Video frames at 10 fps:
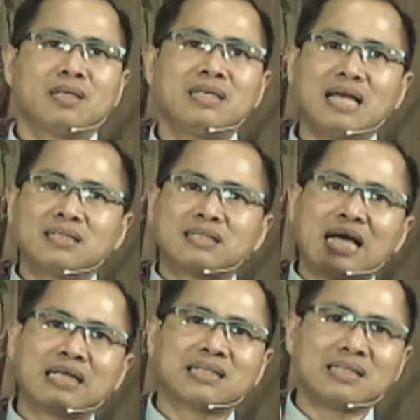dan
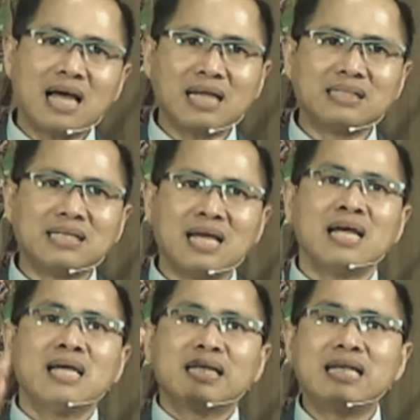
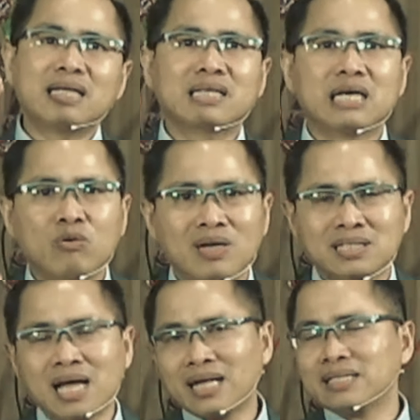tahtanya dan
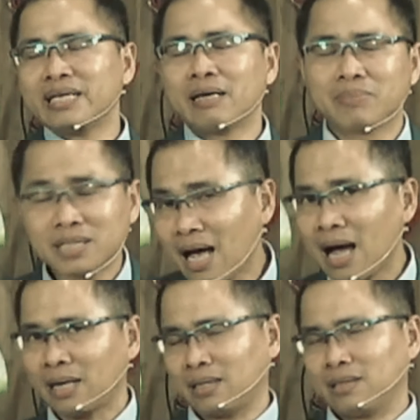kekuasaannya yang besar.